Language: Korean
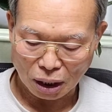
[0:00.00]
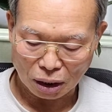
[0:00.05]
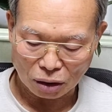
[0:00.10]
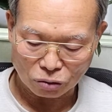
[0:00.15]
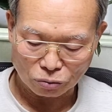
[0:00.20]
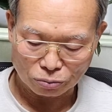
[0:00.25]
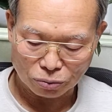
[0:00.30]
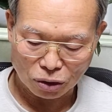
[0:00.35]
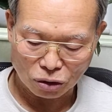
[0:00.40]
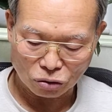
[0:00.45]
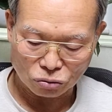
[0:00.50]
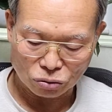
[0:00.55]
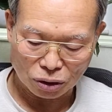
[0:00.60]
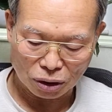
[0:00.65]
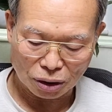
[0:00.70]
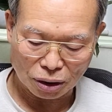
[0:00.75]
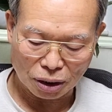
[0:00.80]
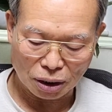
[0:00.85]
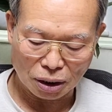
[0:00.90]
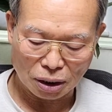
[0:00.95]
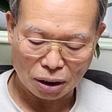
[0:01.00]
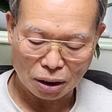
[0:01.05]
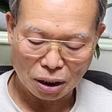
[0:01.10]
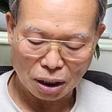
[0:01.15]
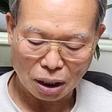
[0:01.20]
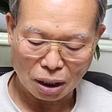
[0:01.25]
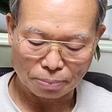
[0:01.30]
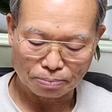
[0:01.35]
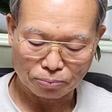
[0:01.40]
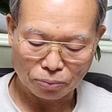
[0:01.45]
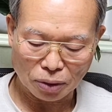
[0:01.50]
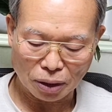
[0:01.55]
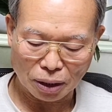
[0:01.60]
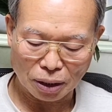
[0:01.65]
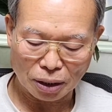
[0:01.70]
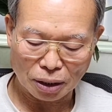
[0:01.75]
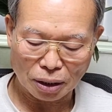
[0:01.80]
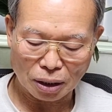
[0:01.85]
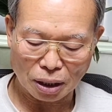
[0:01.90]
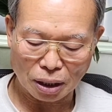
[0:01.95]
아름다운 이들이
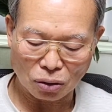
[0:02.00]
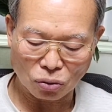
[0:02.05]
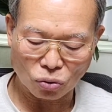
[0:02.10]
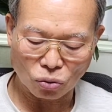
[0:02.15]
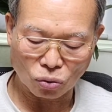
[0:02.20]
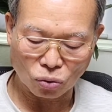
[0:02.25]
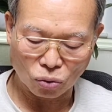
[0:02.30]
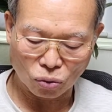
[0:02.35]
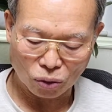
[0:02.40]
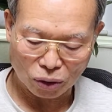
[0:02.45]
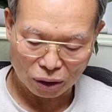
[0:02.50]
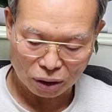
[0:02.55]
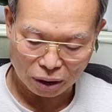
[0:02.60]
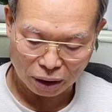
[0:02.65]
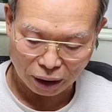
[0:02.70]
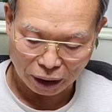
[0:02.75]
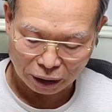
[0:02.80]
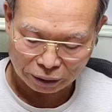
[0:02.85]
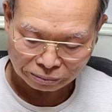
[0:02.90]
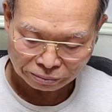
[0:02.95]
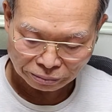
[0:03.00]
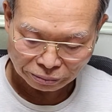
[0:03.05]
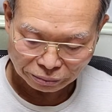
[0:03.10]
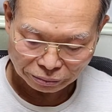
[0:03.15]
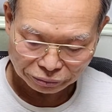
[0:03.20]
함께 가고 있더라.